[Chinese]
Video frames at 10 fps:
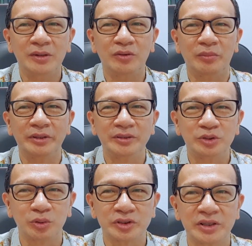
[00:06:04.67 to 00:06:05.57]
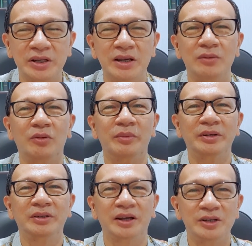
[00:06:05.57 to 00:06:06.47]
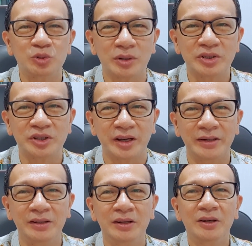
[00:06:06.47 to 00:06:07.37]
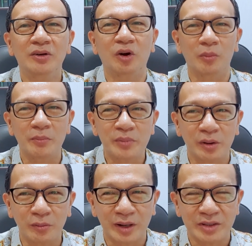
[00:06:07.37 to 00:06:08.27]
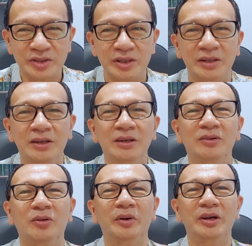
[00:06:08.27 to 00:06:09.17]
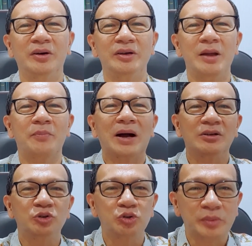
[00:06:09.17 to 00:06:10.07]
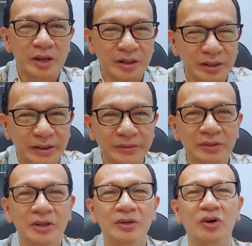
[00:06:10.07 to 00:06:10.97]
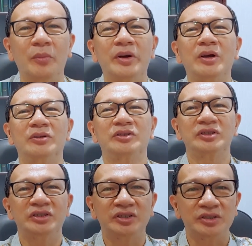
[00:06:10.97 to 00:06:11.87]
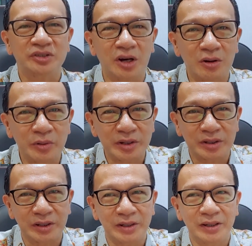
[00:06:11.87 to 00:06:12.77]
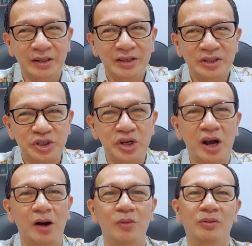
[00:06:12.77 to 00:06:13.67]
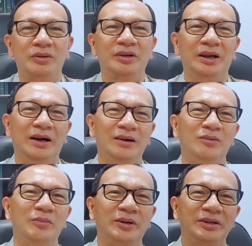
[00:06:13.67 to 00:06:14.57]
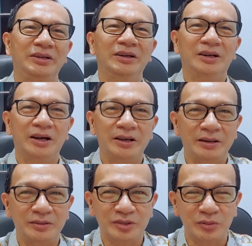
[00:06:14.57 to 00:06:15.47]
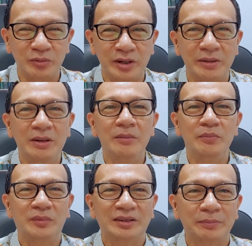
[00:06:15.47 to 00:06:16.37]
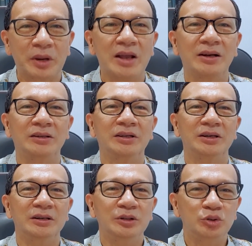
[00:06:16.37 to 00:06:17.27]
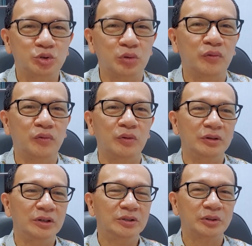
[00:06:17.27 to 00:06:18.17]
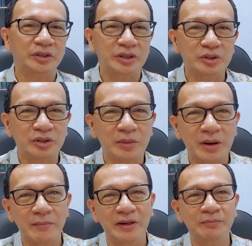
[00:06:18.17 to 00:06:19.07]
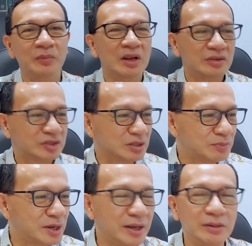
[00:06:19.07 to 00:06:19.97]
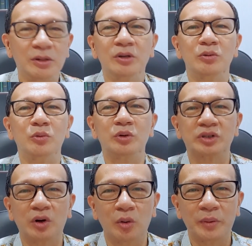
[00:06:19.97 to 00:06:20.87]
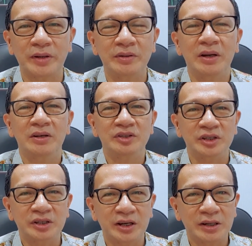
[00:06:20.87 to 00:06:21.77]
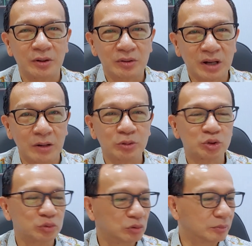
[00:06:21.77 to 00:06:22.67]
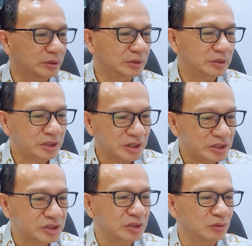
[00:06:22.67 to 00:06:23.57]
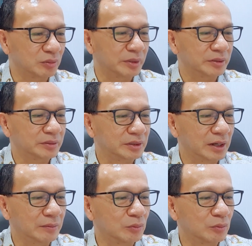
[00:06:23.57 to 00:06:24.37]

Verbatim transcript: 我们做生意，我们可以赚钱，我们不要忘记，我们要也帮助别人，我们要支持教会的需要呀。我们可以成为别人的祝福。所以弟兄姐妹们，诗篇。五十二篇今天要告诉我们、提醒我们呀！